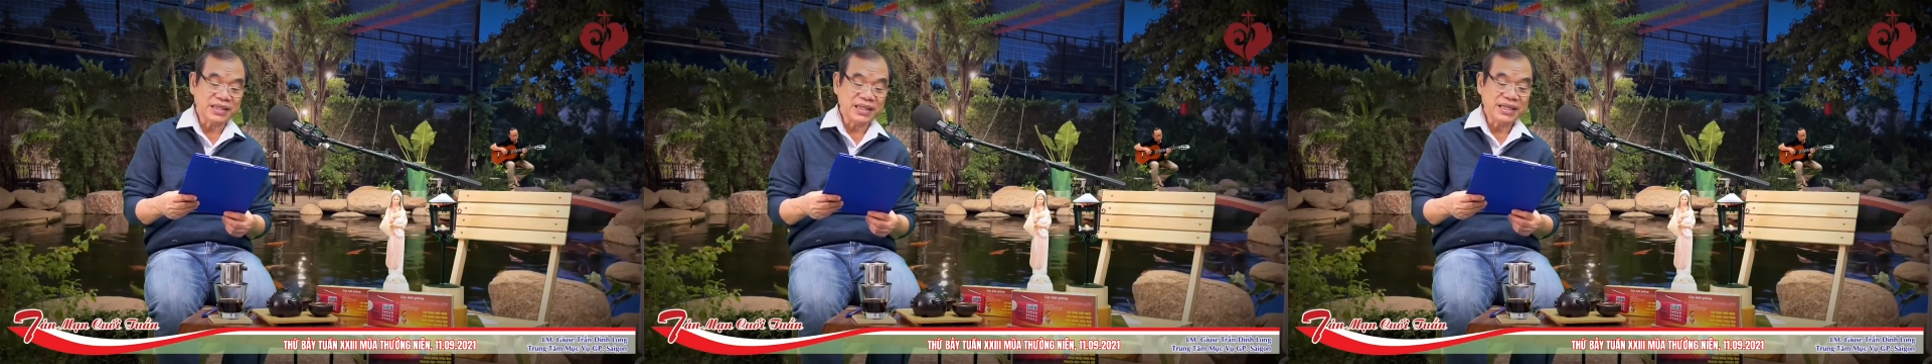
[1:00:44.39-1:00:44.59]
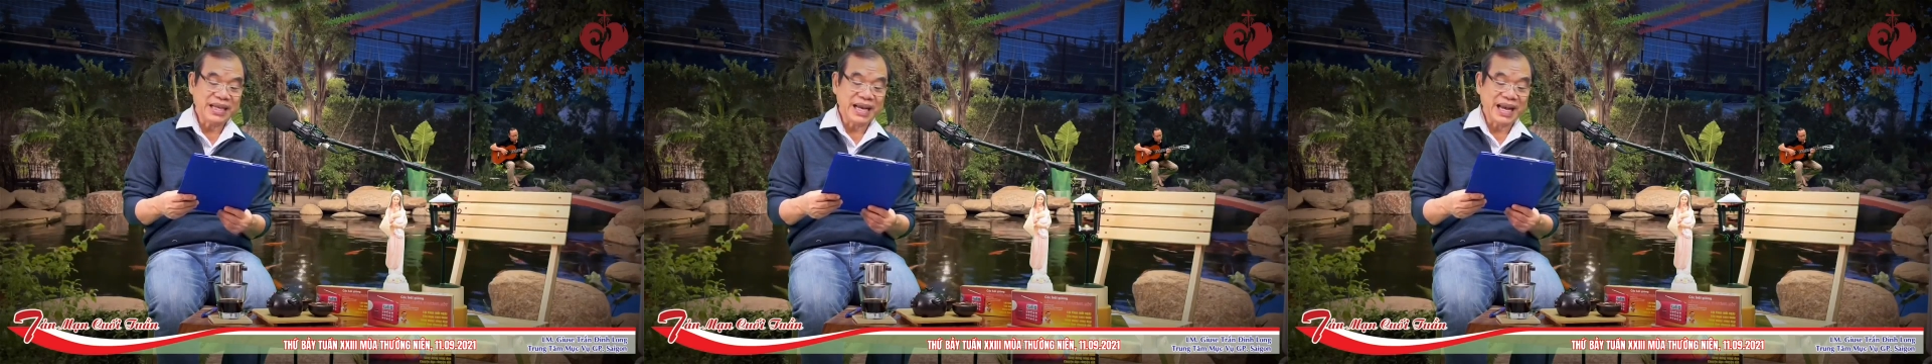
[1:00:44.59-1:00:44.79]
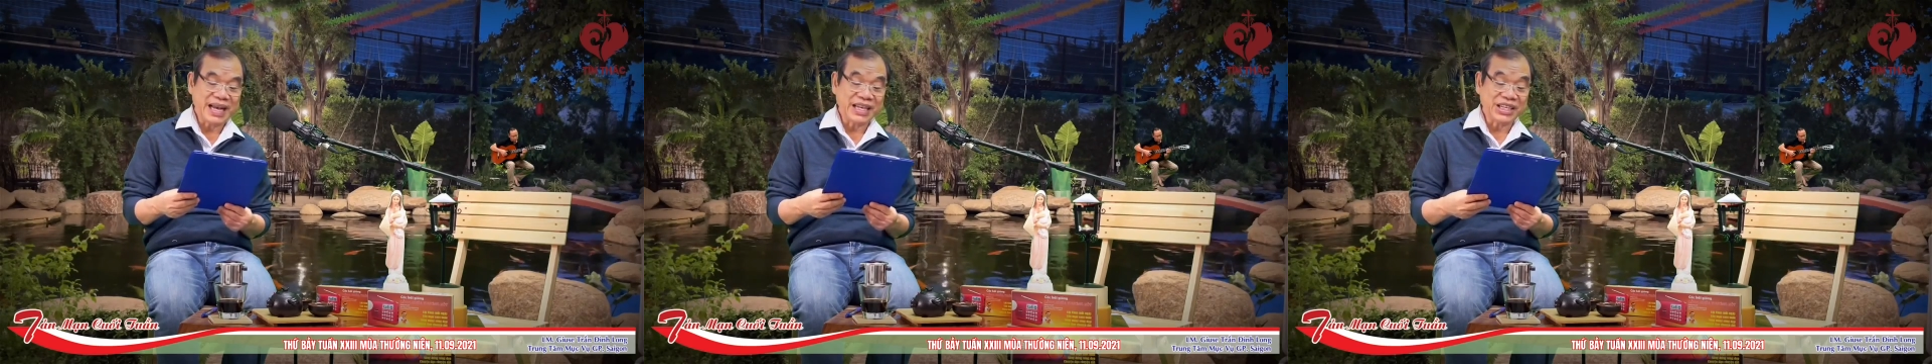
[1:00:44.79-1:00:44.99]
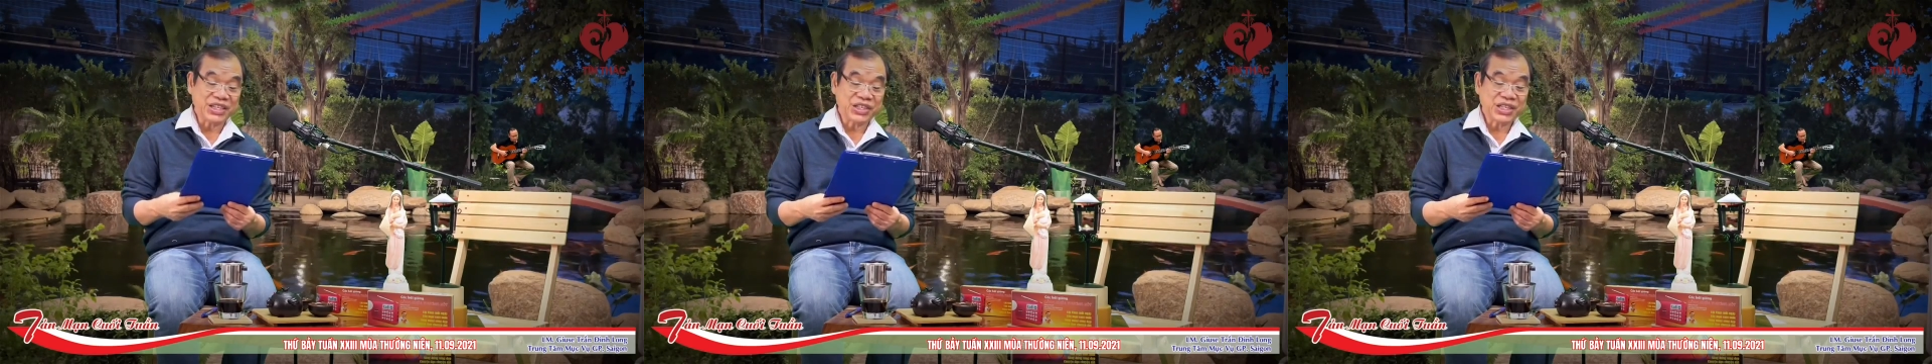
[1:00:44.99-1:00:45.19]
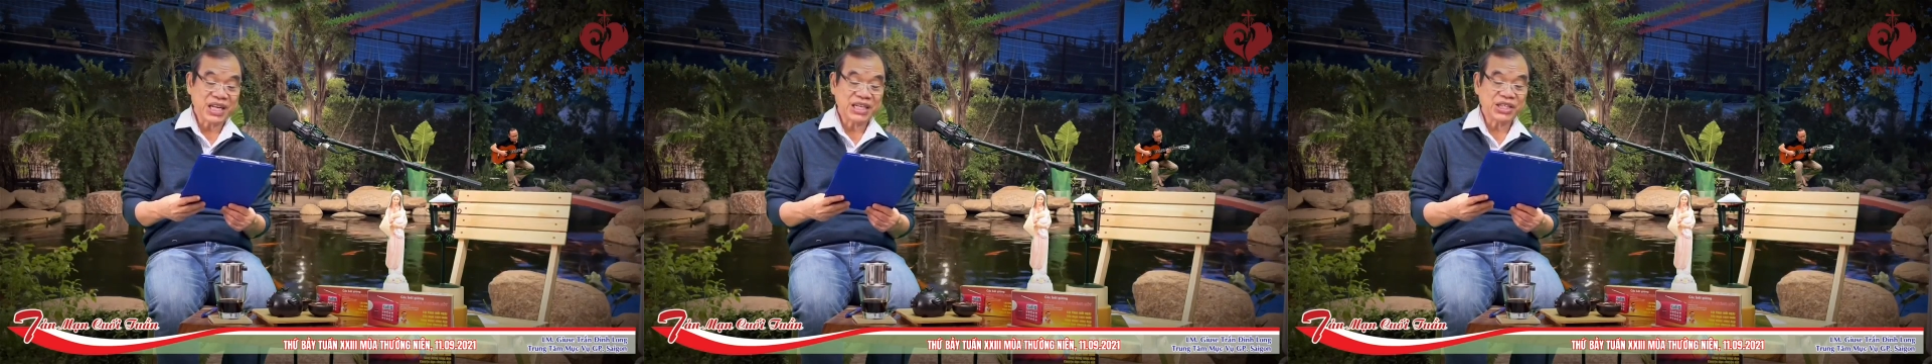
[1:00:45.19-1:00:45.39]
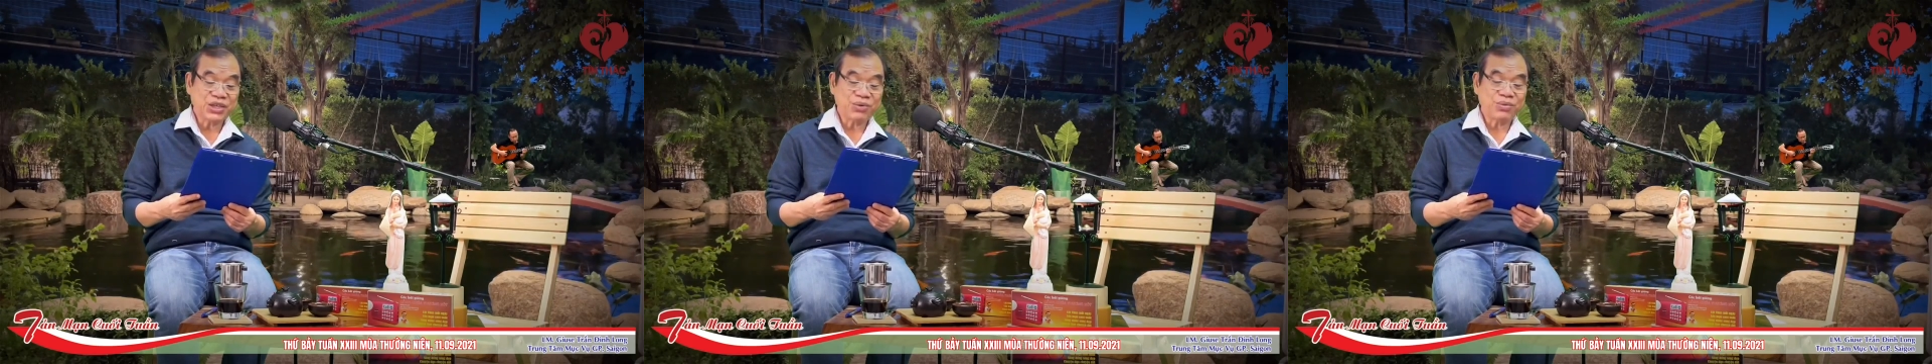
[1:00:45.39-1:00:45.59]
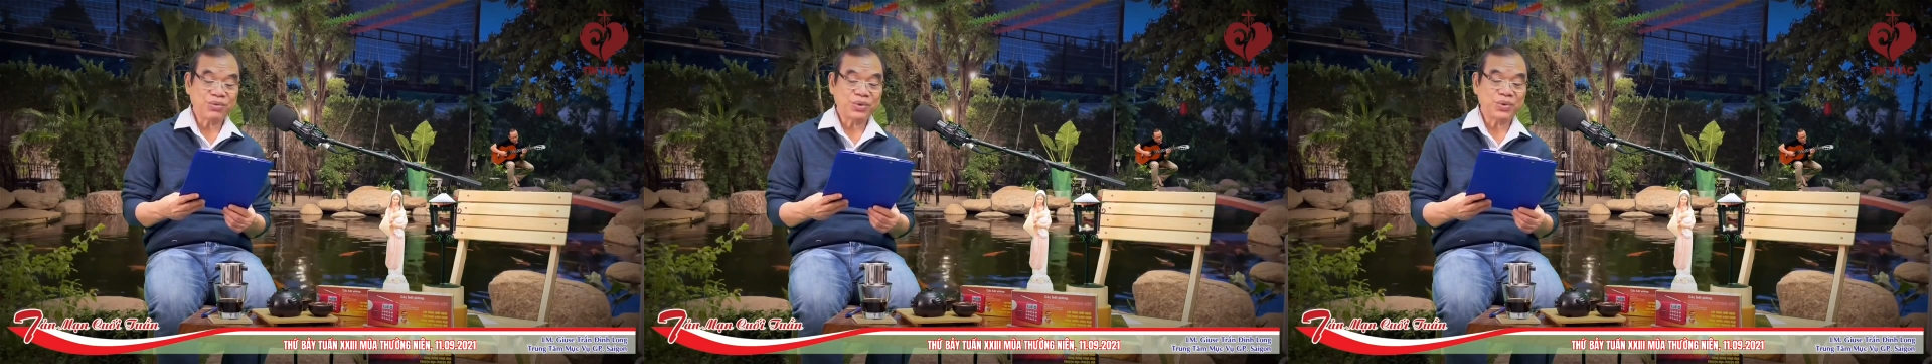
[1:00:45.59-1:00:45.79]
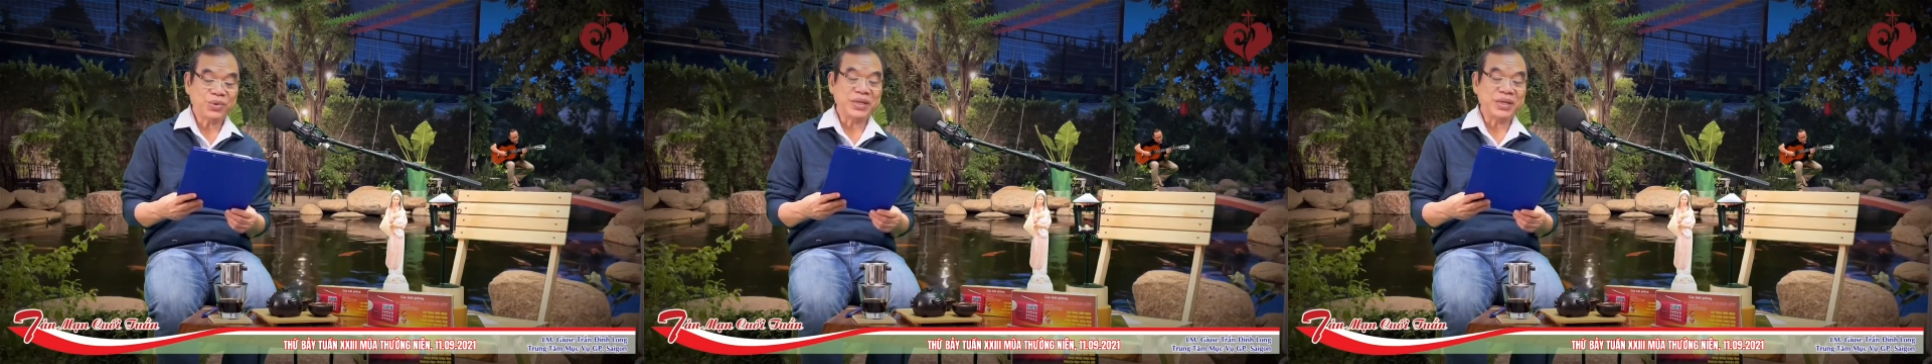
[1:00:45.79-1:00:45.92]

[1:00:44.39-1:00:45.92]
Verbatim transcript: Con cảm thấy hạnh phúc và bình